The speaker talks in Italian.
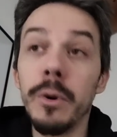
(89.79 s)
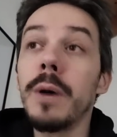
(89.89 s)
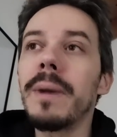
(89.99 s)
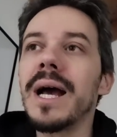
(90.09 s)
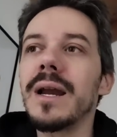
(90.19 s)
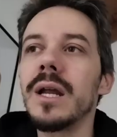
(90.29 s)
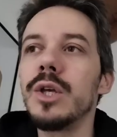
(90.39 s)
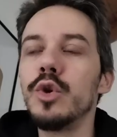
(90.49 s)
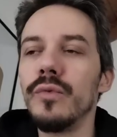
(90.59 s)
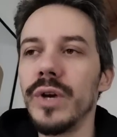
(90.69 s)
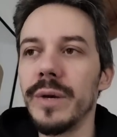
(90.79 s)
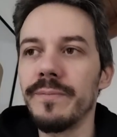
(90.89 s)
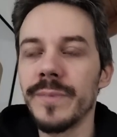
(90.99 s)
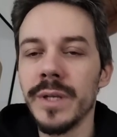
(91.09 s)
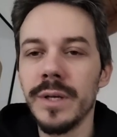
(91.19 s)
Poi magari la
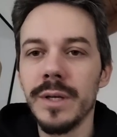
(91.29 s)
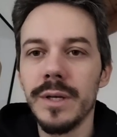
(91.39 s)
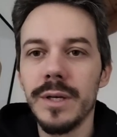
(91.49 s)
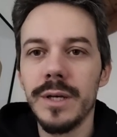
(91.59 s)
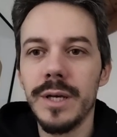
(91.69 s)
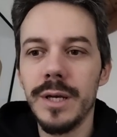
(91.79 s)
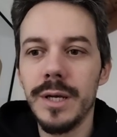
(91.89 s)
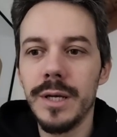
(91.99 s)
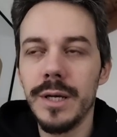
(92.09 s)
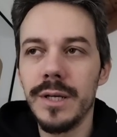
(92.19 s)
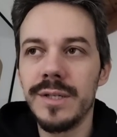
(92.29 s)
Juve eh,